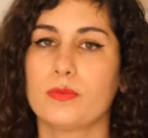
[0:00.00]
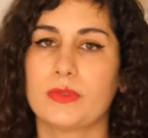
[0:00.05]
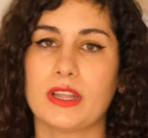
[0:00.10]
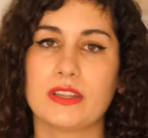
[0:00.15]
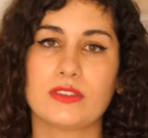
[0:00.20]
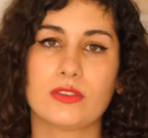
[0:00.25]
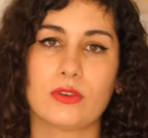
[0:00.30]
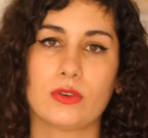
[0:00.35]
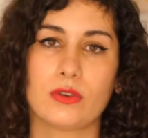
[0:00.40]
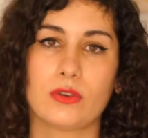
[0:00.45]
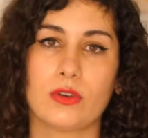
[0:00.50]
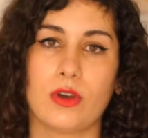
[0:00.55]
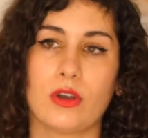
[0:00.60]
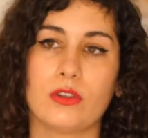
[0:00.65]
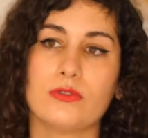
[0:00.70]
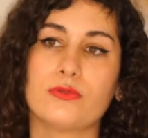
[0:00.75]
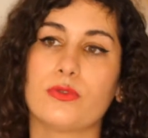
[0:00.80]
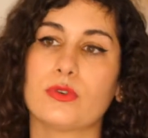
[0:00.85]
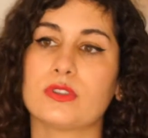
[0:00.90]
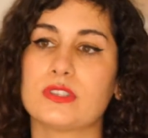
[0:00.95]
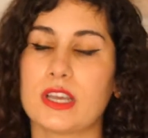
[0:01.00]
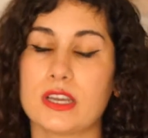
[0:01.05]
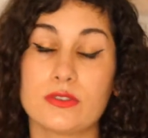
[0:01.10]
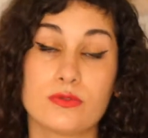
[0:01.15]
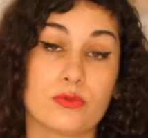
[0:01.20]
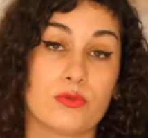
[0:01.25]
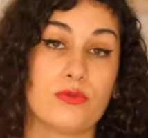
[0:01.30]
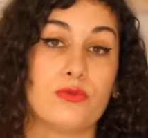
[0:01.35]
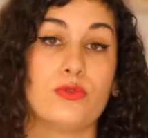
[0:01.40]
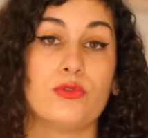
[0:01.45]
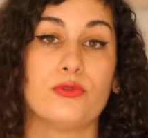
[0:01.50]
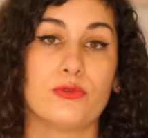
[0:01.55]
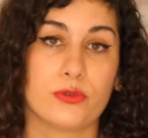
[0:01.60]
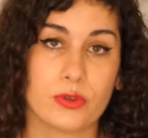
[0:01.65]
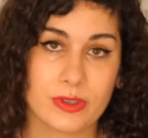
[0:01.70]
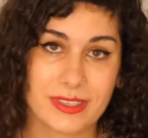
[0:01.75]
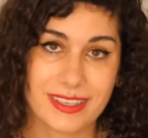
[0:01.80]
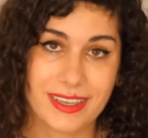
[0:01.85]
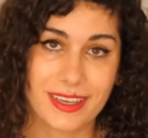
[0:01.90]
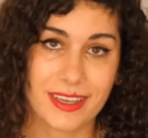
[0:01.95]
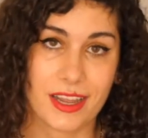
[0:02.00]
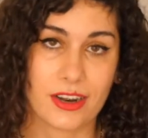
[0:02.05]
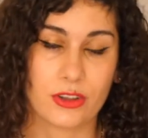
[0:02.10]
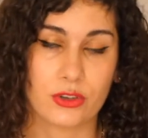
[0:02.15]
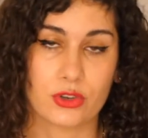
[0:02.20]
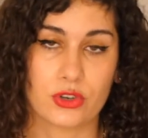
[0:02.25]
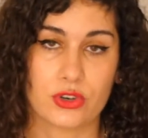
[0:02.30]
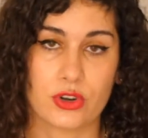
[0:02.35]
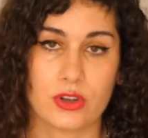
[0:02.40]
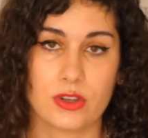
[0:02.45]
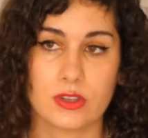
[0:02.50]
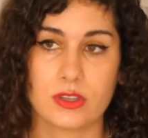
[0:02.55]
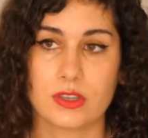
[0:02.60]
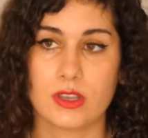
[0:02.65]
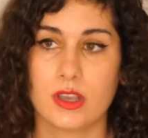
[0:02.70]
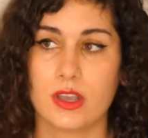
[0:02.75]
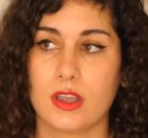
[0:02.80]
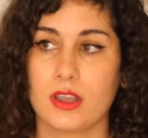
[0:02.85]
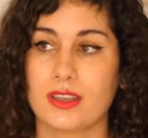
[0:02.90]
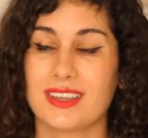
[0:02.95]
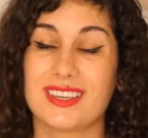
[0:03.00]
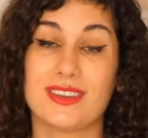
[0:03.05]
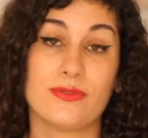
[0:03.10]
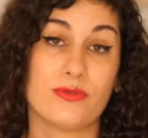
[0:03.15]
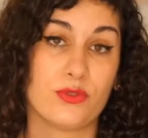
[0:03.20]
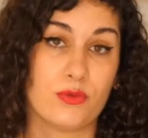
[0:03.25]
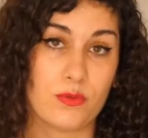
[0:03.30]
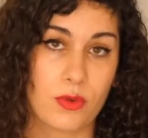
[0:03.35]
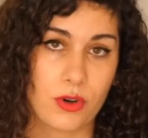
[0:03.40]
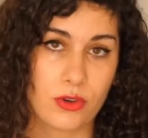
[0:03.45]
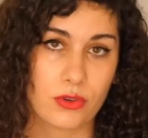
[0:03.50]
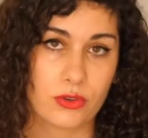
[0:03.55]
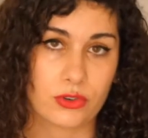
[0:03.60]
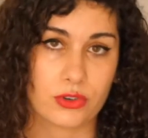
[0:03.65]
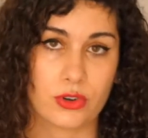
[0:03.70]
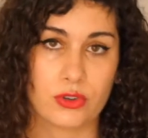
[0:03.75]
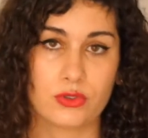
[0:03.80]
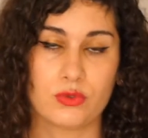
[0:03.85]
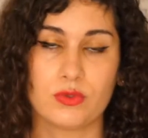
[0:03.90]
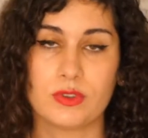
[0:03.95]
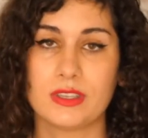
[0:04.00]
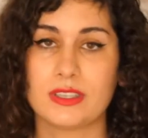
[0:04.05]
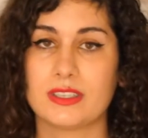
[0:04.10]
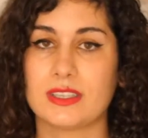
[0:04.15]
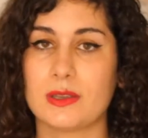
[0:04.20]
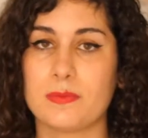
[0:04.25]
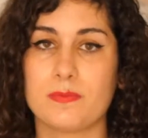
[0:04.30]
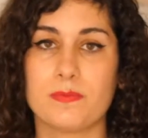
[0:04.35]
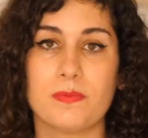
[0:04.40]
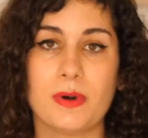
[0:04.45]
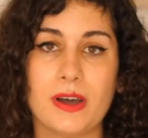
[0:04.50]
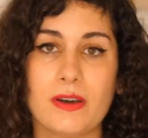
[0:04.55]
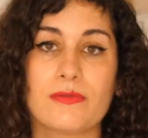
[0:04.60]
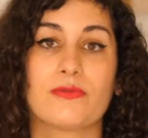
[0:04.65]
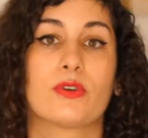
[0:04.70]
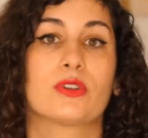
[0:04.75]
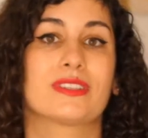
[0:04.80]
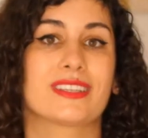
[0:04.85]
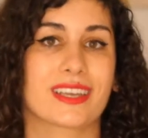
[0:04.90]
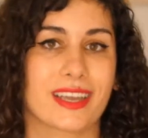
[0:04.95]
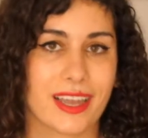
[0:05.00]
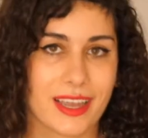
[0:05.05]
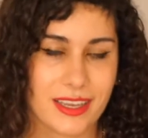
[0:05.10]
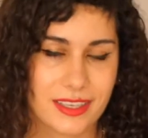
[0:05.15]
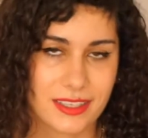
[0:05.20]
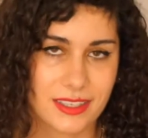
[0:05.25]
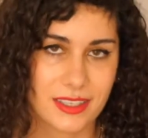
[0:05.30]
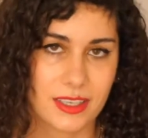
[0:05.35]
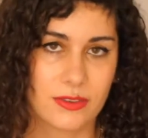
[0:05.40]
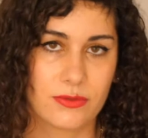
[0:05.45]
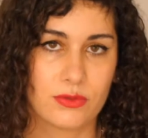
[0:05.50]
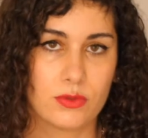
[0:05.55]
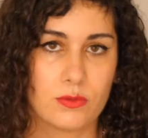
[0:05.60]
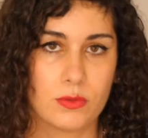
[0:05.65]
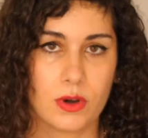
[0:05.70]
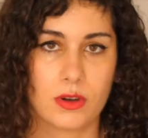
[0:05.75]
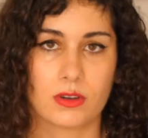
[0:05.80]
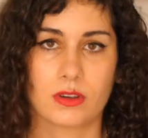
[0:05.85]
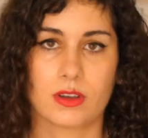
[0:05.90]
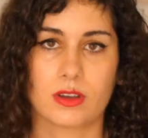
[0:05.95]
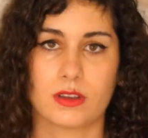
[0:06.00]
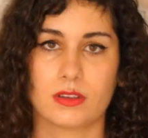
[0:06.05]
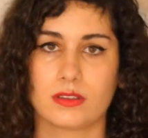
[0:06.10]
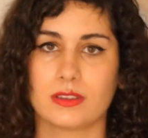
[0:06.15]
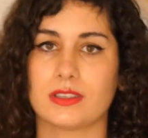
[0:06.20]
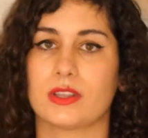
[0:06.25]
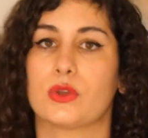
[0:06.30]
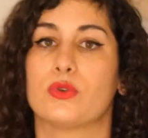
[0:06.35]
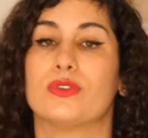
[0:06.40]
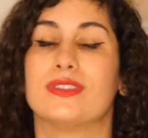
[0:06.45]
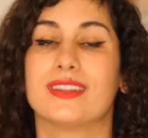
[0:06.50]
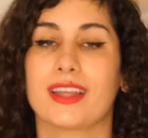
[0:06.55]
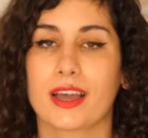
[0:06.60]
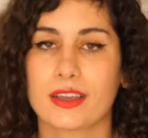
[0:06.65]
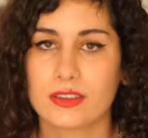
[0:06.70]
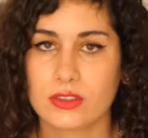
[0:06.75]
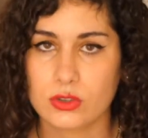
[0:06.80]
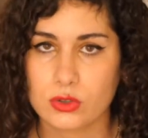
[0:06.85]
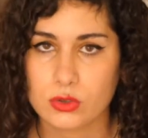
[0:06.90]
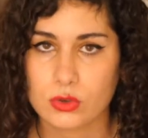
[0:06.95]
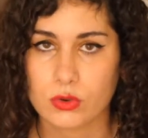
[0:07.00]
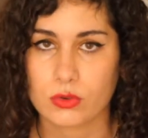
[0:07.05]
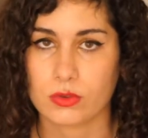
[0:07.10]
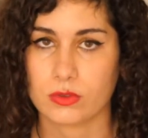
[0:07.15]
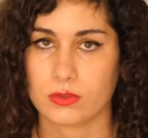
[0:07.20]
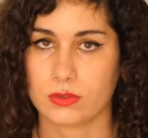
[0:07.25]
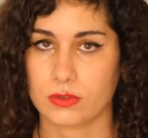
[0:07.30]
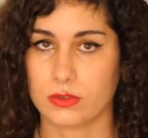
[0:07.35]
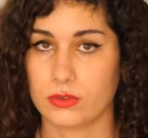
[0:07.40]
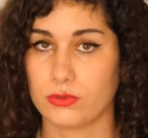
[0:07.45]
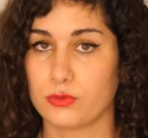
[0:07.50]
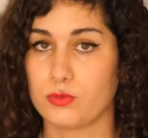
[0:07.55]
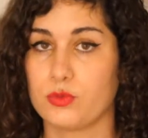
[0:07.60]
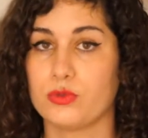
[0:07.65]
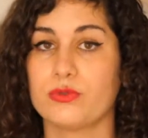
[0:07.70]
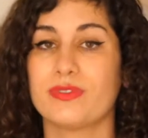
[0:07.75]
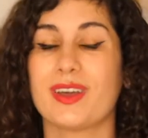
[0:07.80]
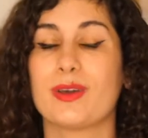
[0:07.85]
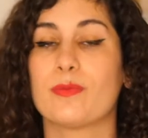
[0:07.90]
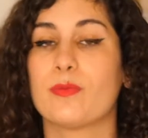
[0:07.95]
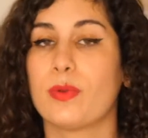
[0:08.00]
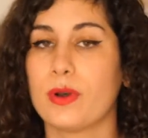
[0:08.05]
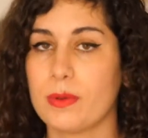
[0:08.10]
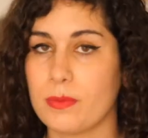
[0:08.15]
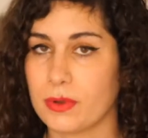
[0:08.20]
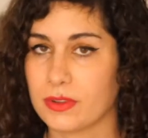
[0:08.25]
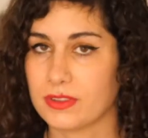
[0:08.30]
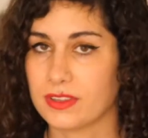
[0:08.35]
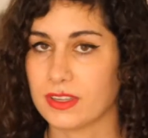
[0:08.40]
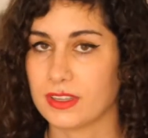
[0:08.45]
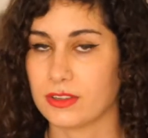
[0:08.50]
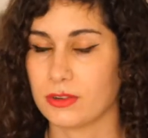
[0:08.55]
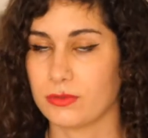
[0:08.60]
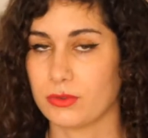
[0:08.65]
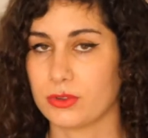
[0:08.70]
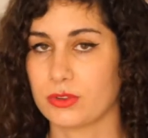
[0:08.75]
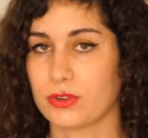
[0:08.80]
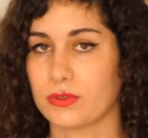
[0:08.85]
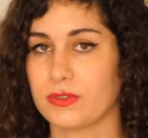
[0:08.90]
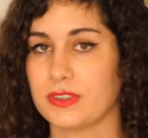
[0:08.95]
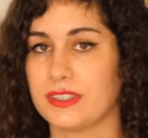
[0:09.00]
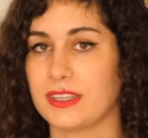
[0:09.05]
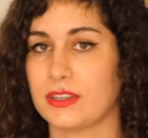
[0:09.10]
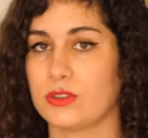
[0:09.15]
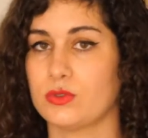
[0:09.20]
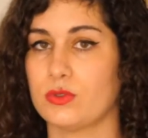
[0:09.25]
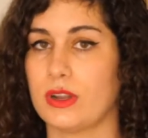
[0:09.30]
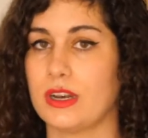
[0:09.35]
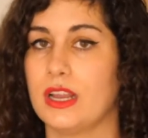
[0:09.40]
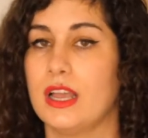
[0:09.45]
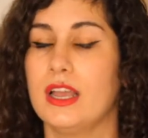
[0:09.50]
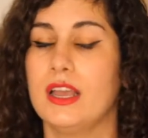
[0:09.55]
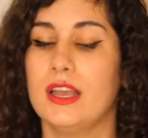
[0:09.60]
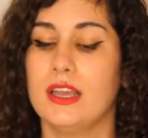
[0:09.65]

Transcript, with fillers: Peut-être qu'un de vos ex vous faisait quelque chose qui vous manque aujourd'hui. C'est pas votre ex qui vous manque, c'est une action que vous pouvez implémenter dans votre vie sexuelle.